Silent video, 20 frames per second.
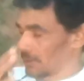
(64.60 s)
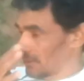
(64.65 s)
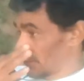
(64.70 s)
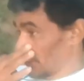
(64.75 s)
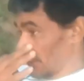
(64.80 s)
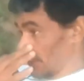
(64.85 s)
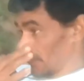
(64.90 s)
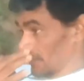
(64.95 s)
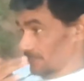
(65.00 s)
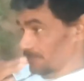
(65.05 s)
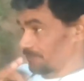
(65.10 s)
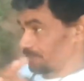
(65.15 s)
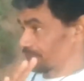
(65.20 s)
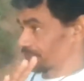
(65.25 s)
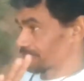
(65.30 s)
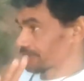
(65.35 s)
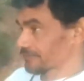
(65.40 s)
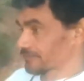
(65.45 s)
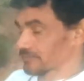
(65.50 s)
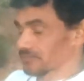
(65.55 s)
Então,
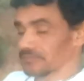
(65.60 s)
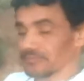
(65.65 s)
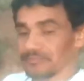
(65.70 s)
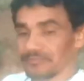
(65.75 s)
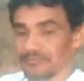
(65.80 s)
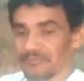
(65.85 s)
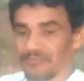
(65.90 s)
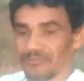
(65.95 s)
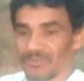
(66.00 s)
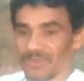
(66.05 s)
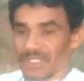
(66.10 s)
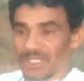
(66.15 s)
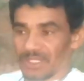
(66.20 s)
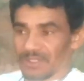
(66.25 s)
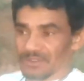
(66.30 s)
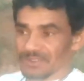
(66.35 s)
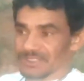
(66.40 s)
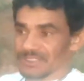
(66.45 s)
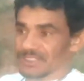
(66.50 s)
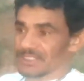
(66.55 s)
é
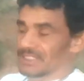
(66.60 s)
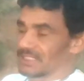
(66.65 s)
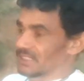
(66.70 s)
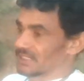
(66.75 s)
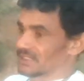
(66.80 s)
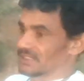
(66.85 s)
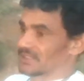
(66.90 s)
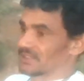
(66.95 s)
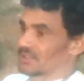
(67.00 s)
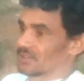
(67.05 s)
o seguinte.